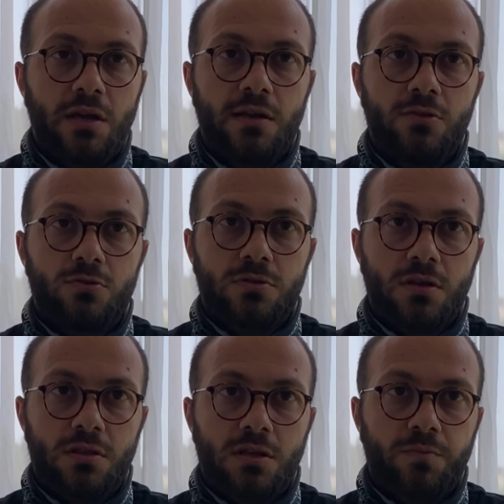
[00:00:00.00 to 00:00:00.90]
54
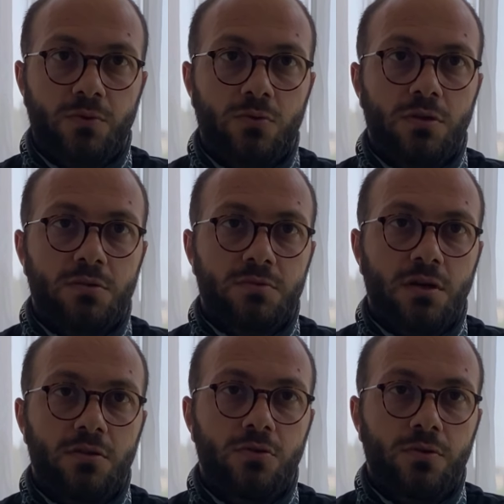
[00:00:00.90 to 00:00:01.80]
saatlik bir kullanım
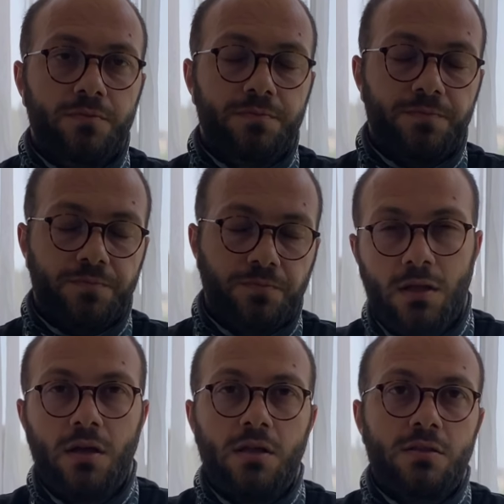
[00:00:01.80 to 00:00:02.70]
sağlıyor.
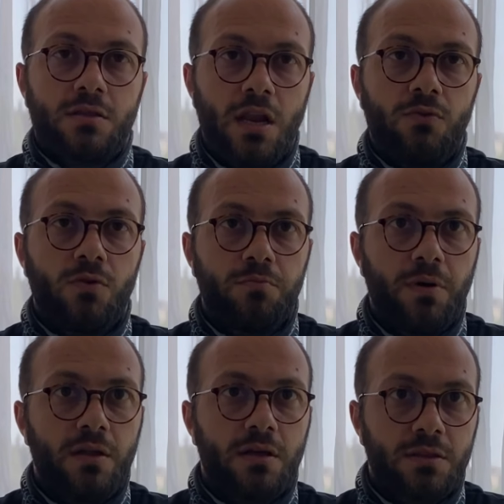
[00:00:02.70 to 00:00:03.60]
Telefon
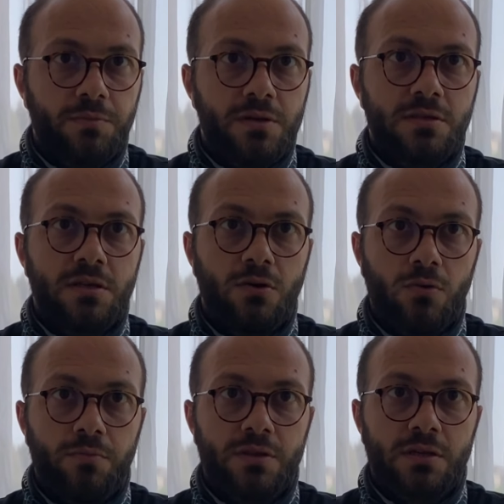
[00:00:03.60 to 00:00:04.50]
bağlantı menzili
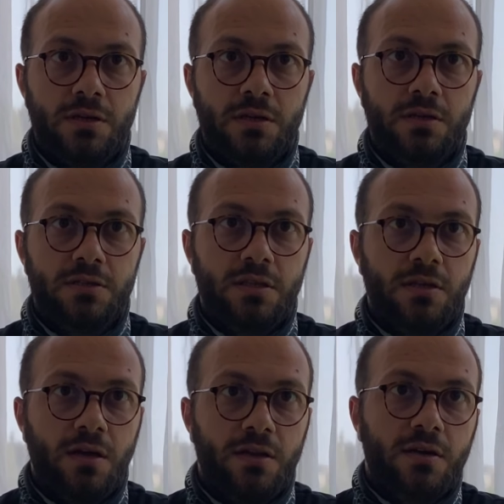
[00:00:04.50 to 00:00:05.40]
10 metre. İşte
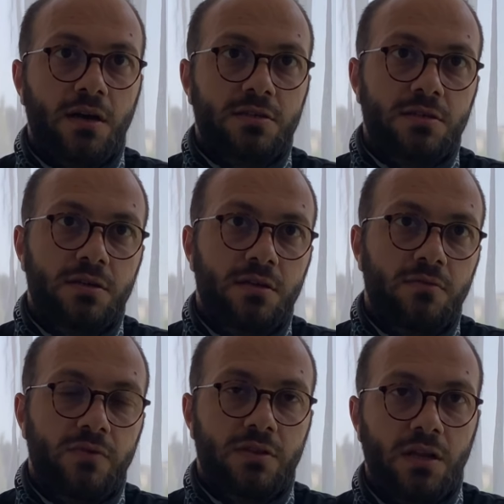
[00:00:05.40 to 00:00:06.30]
hani kask
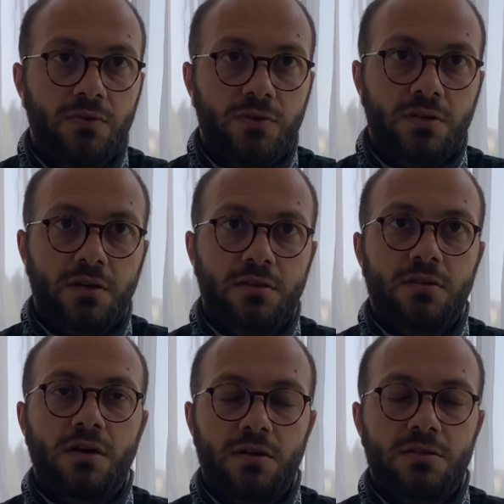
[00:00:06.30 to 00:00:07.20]
ve telefon
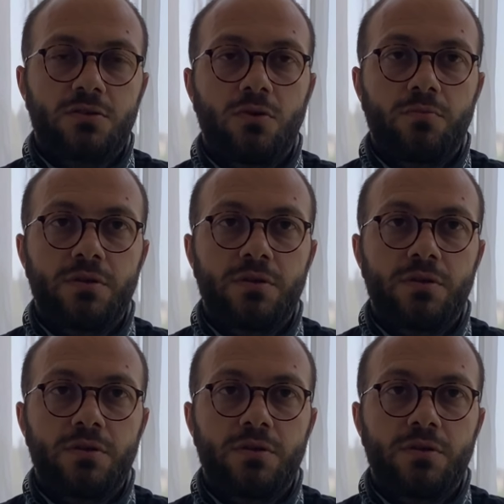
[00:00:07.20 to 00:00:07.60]
yakınlık arası 10